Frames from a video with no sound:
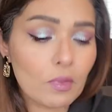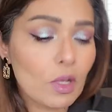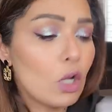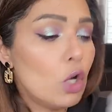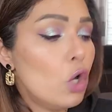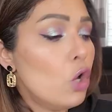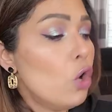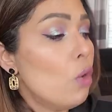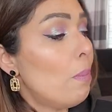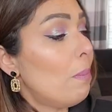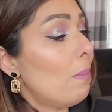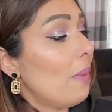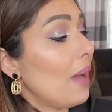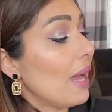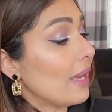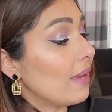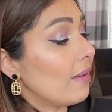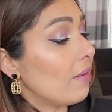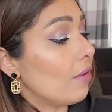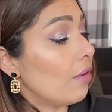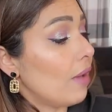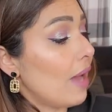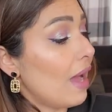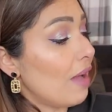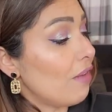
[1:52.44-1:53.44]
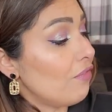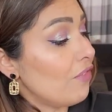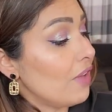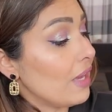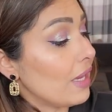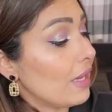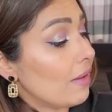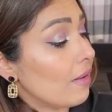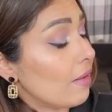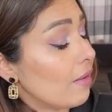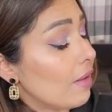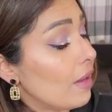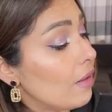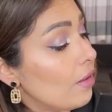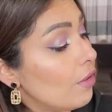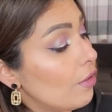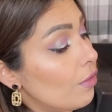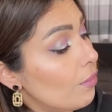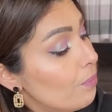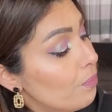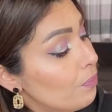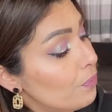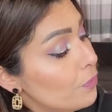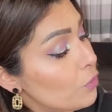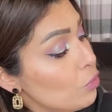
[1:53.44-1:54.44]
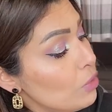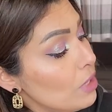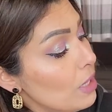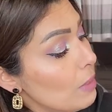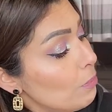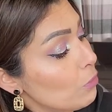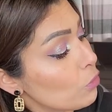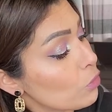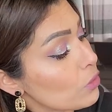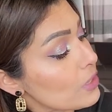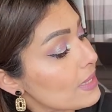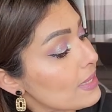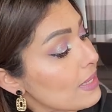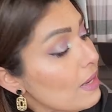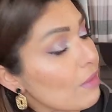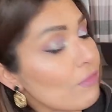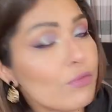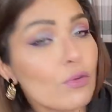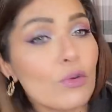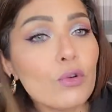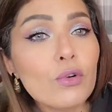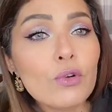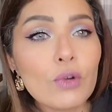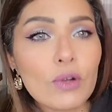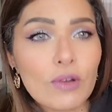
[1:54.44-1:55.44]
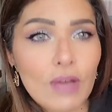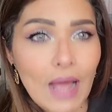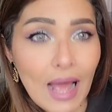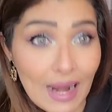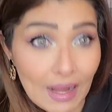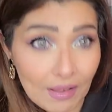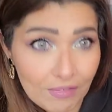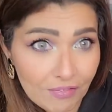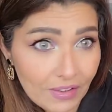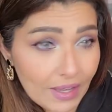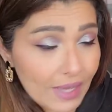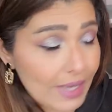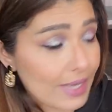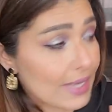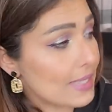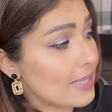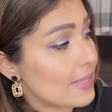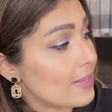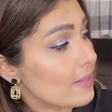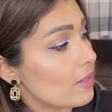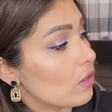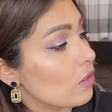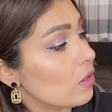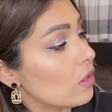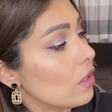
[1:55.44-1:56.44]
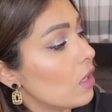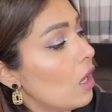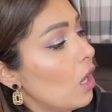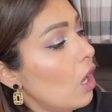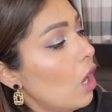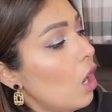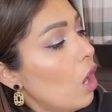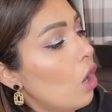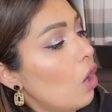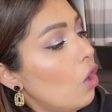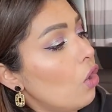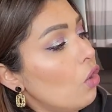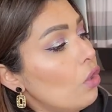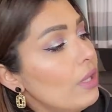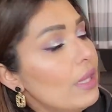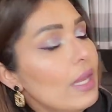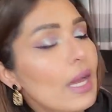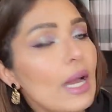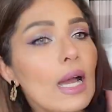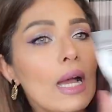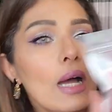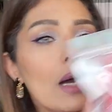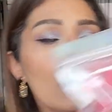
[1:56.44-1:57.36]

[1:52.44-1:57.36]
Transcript: le pack avec euh, une éponge savon à la fraise. On a